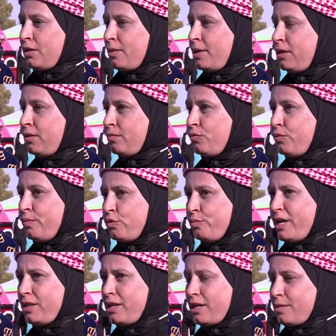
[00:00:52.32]
طبعا
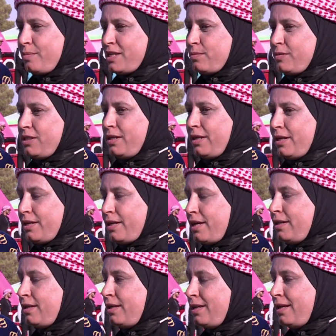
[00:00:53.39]
مبادره بصمه الخير
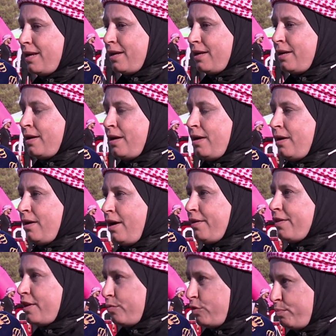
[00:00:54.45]
كان لها
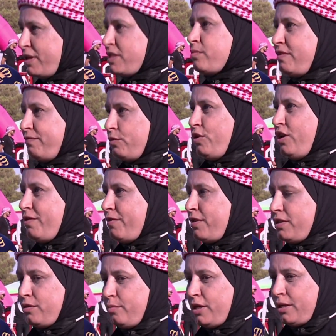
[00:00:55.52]
أكثر من بصمة في
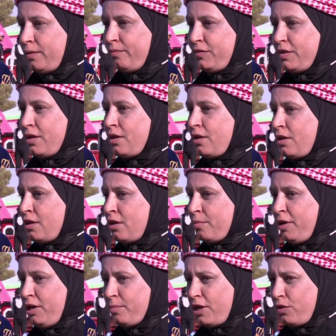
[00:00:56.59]
محافظة معان أه،
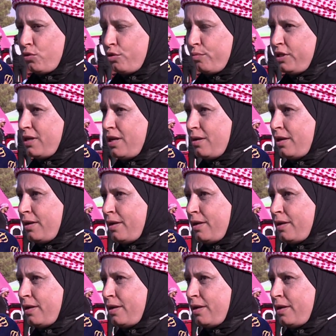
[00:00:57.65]
بحب أذكر منها